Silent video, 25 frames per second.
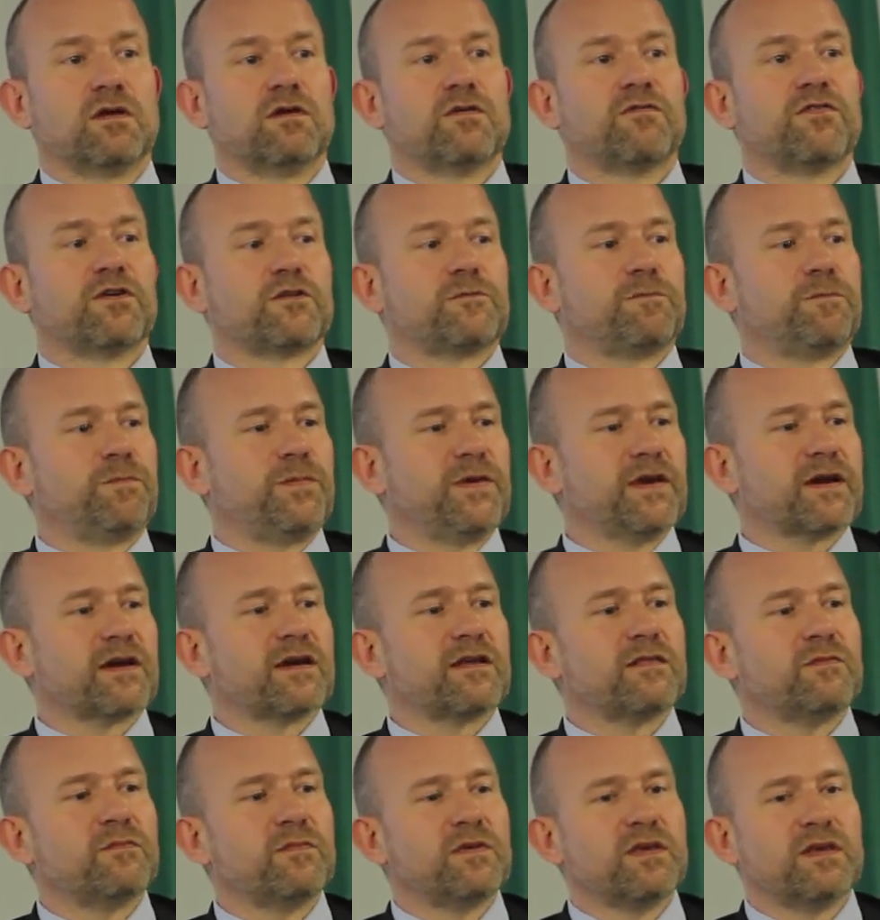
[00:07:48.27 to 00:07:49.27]
Votre pire
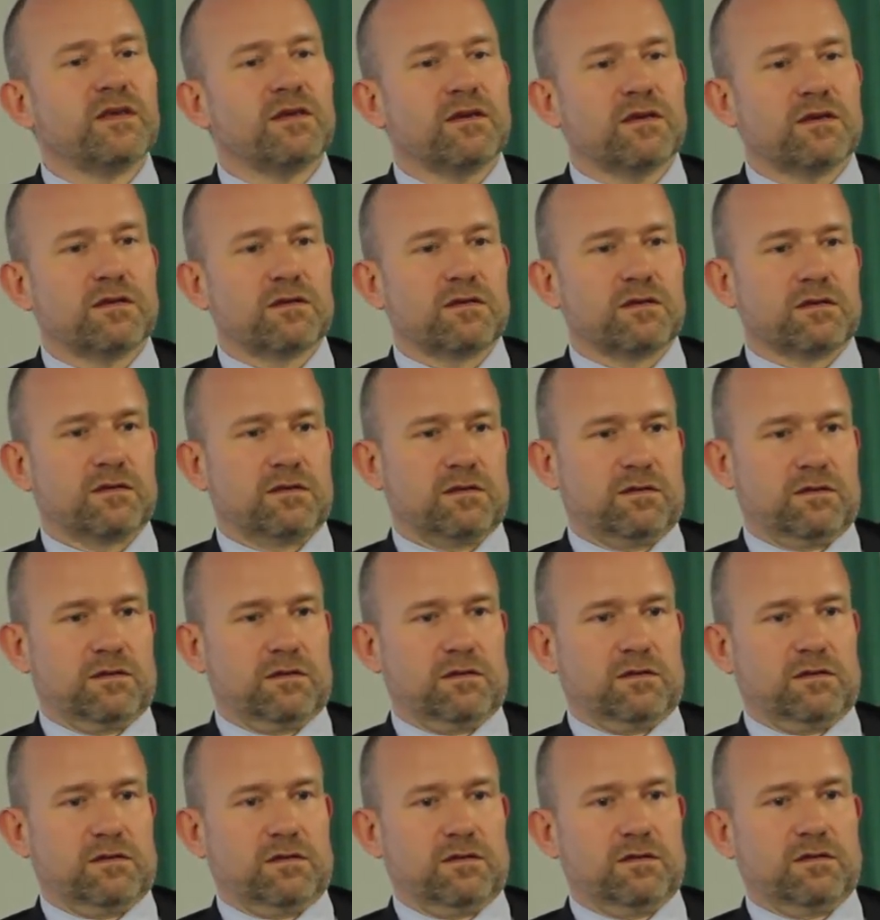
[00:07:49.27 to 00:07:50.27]
ennemi,
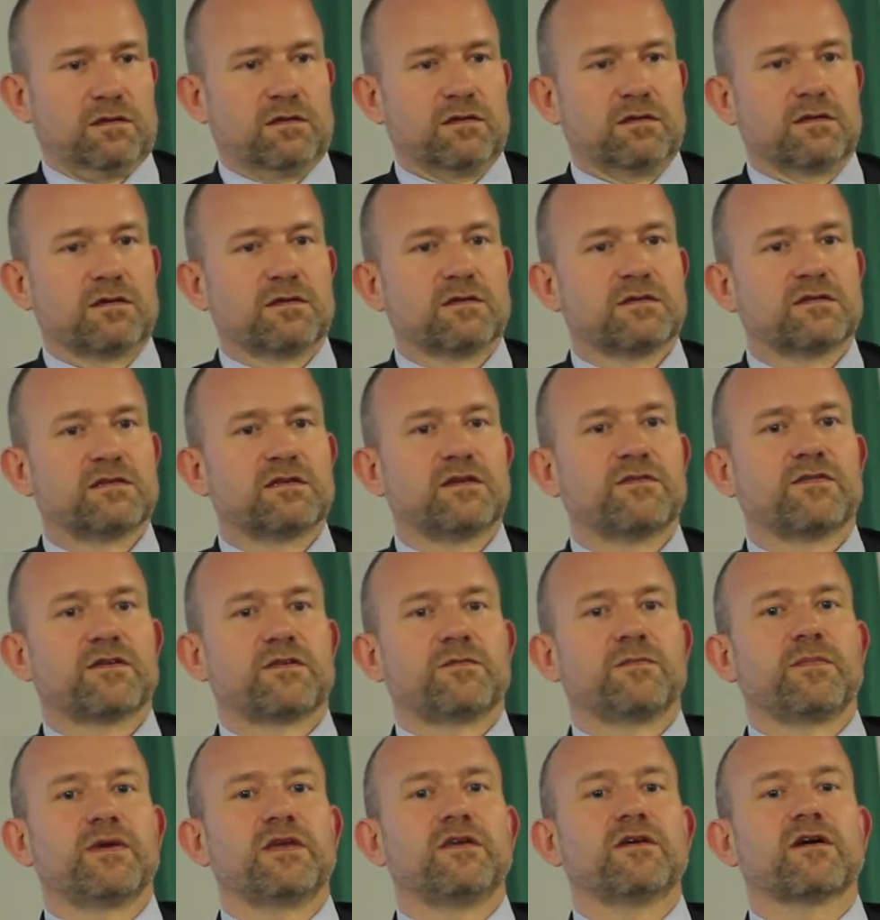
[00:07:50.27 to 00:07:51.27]
c'est
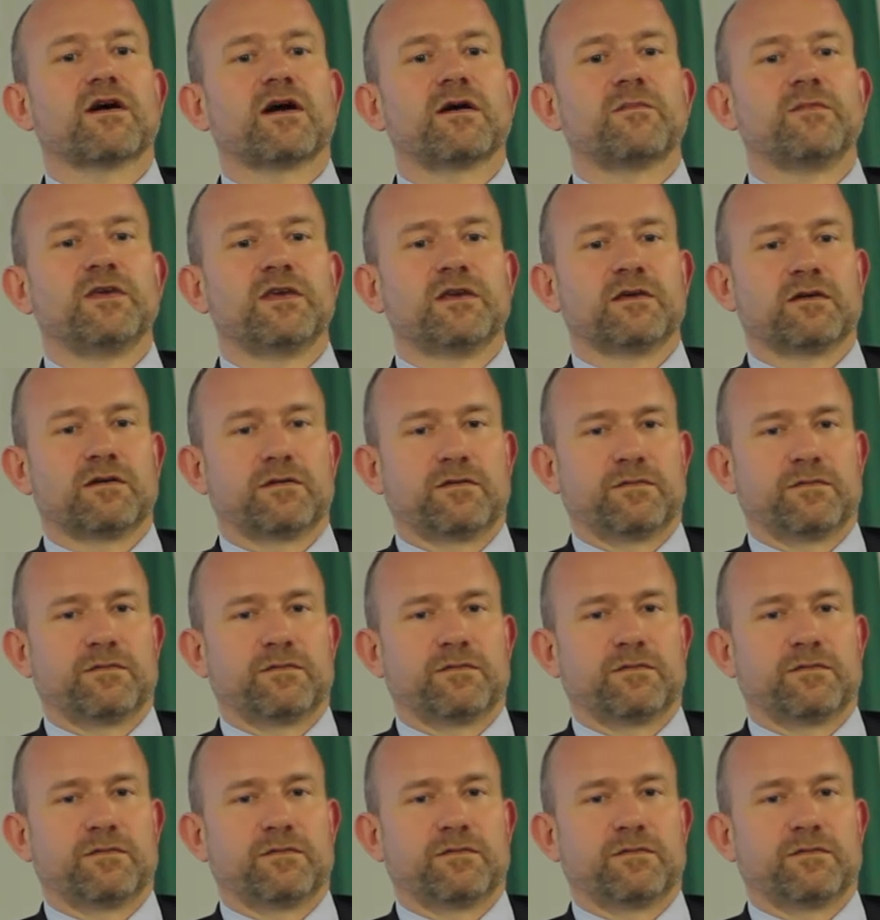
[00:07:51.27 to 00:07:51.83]
votre meilleur ami.